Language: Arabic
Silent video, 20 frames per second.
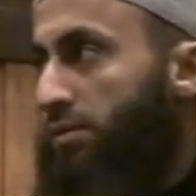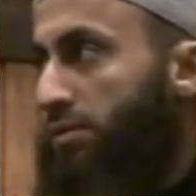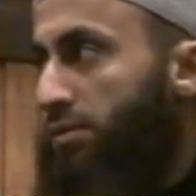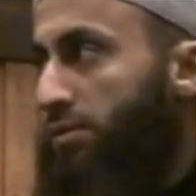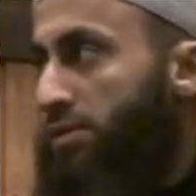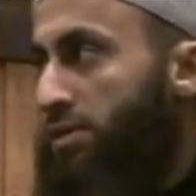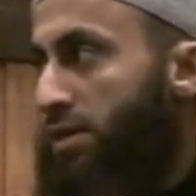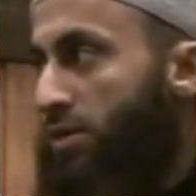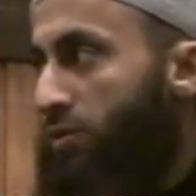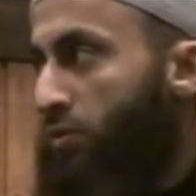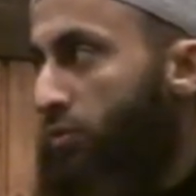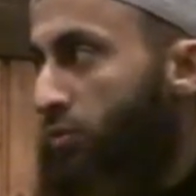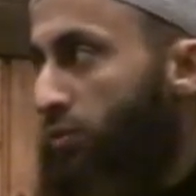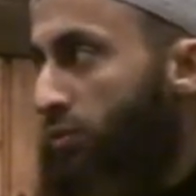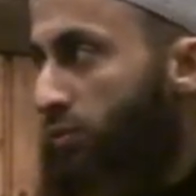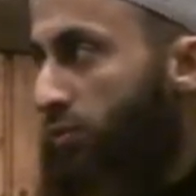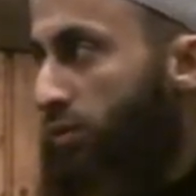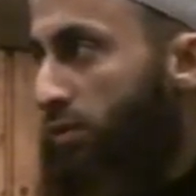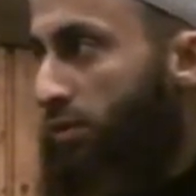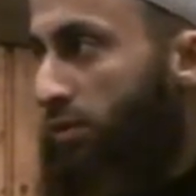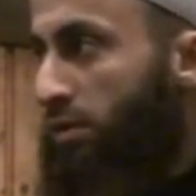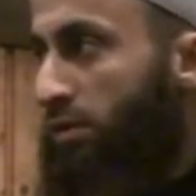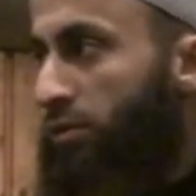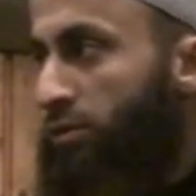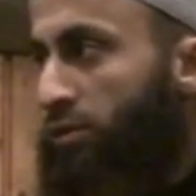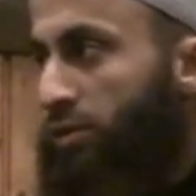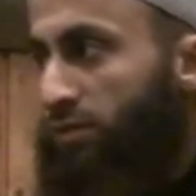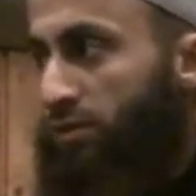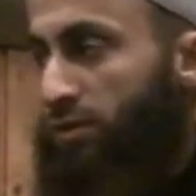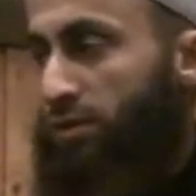فسيكون
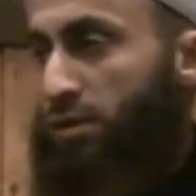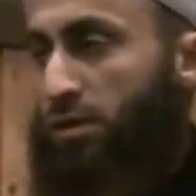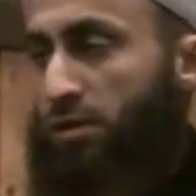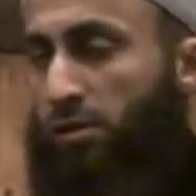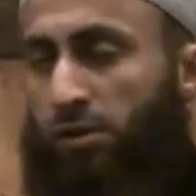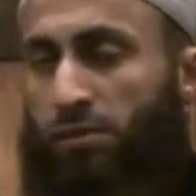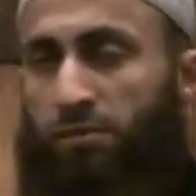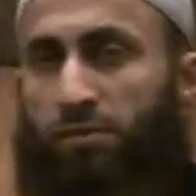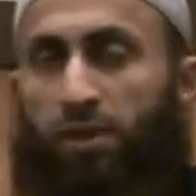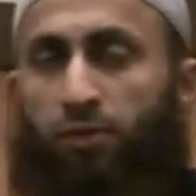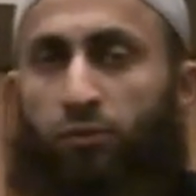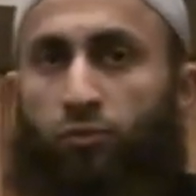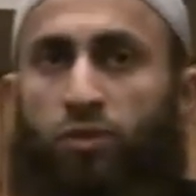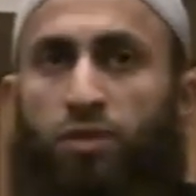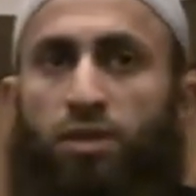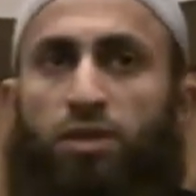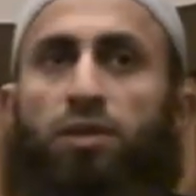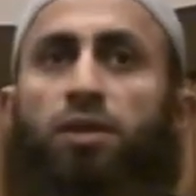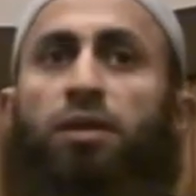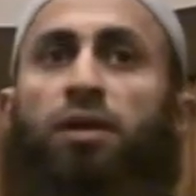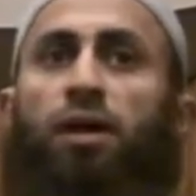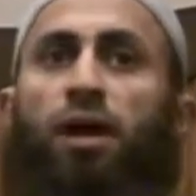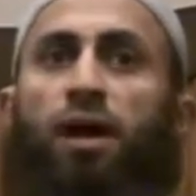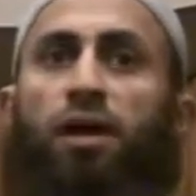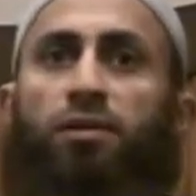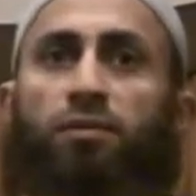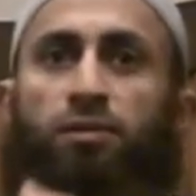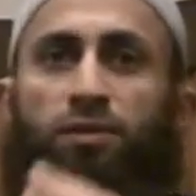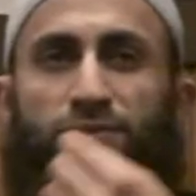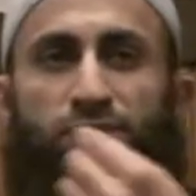لقاؤنا في الدقائق المعدودة دي
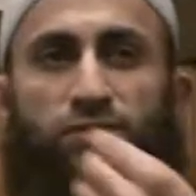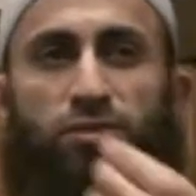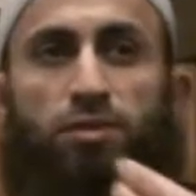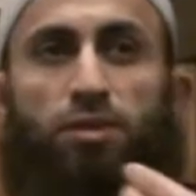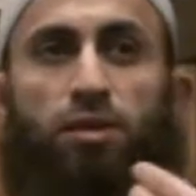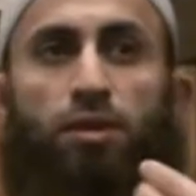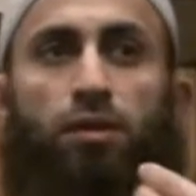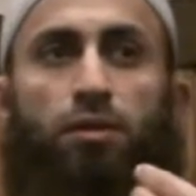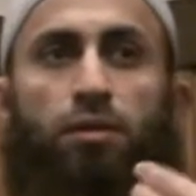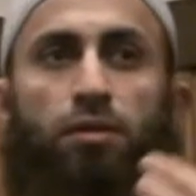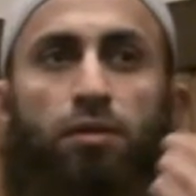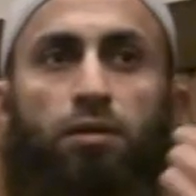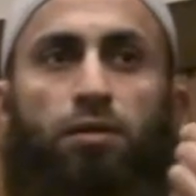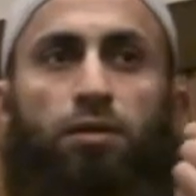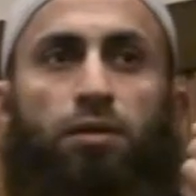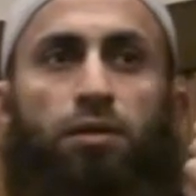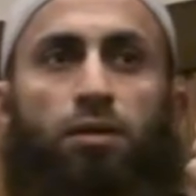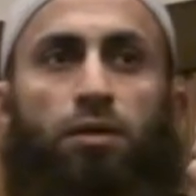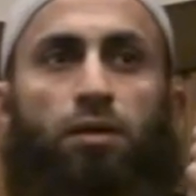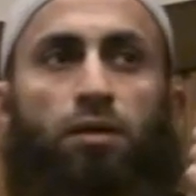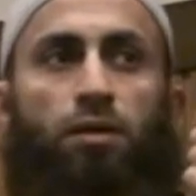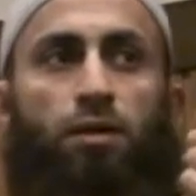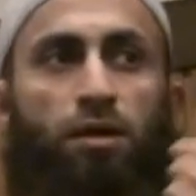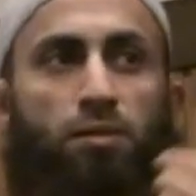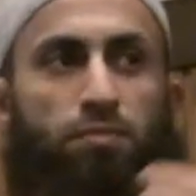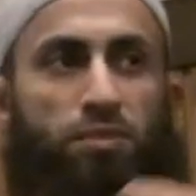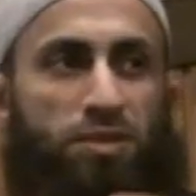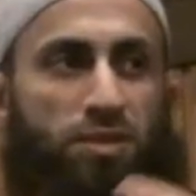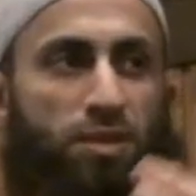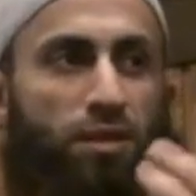عن تفصيل
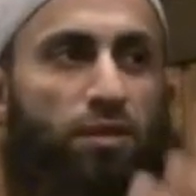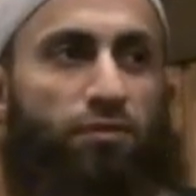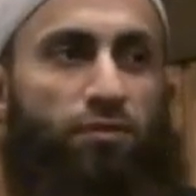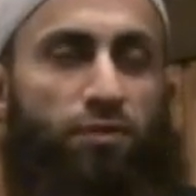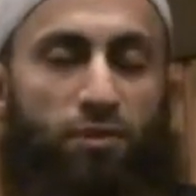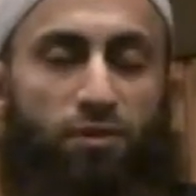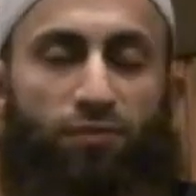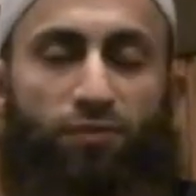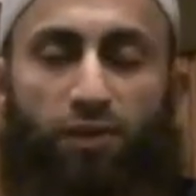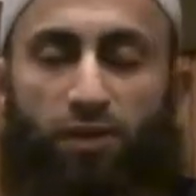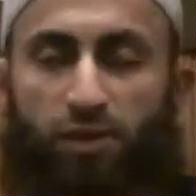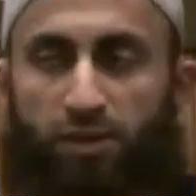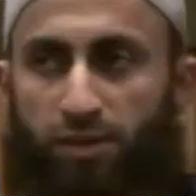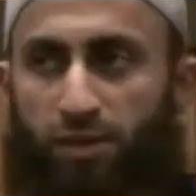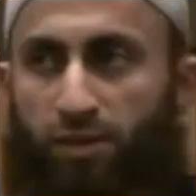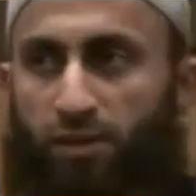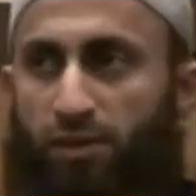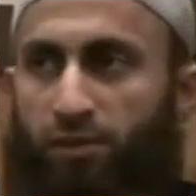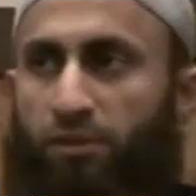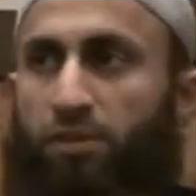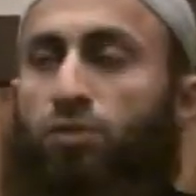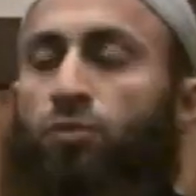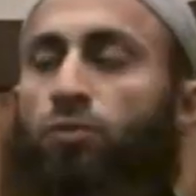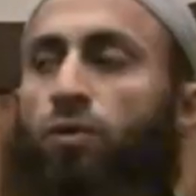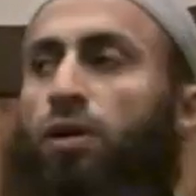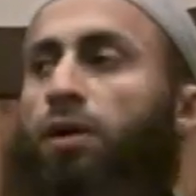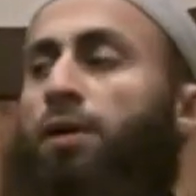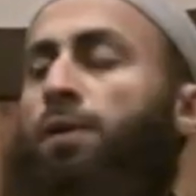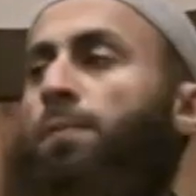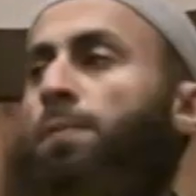المسألة في رفع اليدين عند
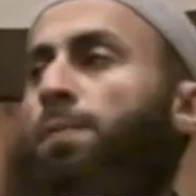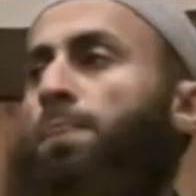الدعاء